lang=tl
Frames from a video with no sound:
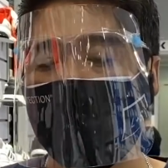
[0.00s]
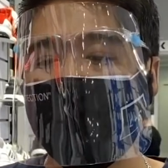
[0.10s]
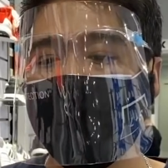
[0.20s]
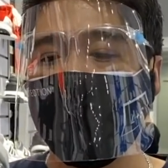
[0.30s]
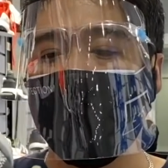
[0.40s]

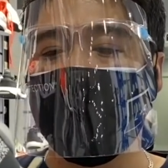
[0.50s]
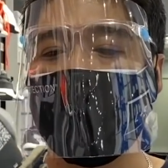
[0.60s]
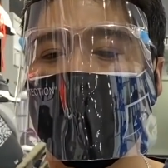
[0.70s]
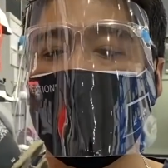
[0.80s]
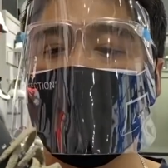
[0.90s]
Pulse Boost
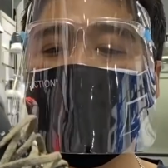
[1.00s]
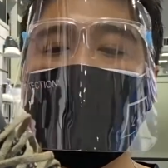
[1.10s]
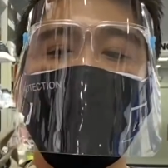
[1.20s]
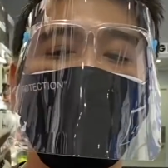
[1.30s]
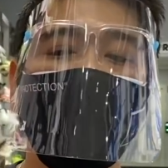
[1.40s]
uh, ah,
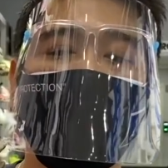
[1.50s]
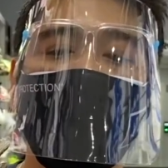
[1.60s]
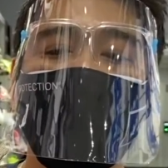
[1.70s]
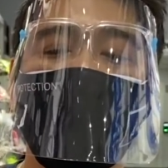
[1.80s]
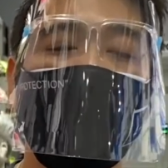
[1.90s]
Pulse Boost
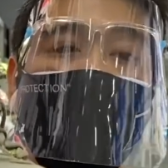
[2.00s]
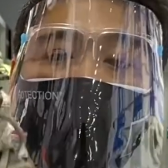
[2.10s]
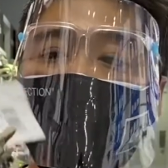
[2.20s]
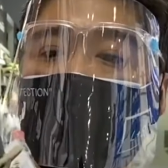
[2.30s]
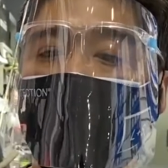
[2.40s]
HD
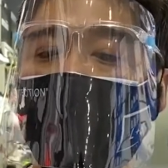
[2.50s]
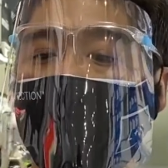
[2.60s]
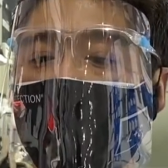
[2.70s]
Winter